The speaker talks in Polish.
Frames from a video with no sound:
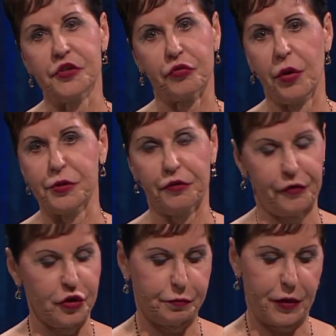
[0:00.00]
Uwielbiam
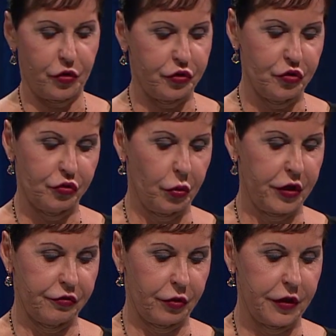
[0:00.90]
fragment z 1
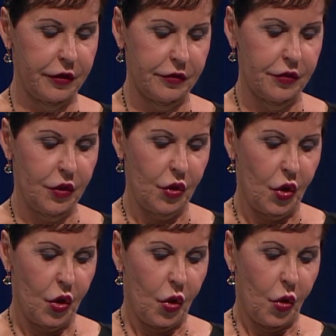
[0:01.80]
Piotra
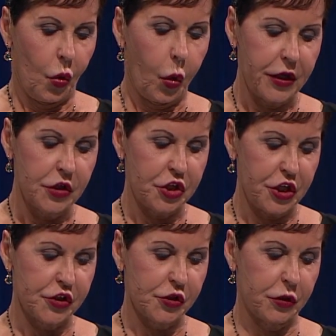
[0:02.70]
2,23. On,
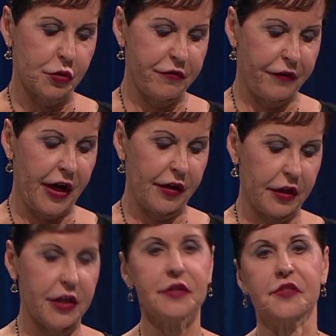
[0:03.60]
gdy mu
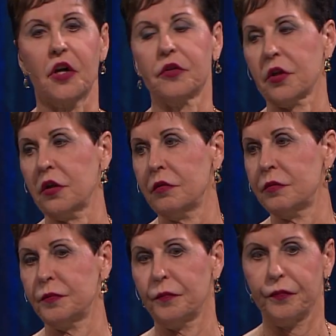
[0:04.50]

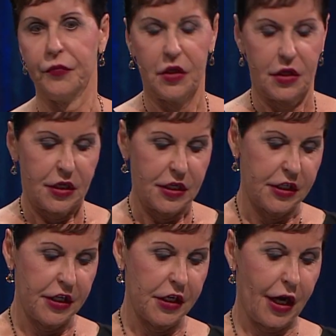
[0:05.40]
ubliżano,
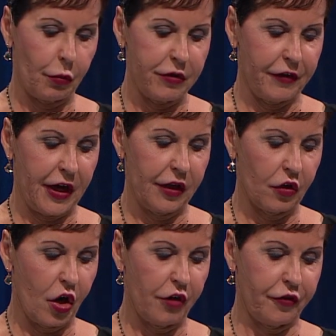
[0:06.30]
nie odpowiadał
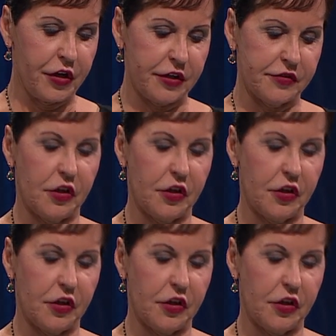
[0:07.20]
obelgą.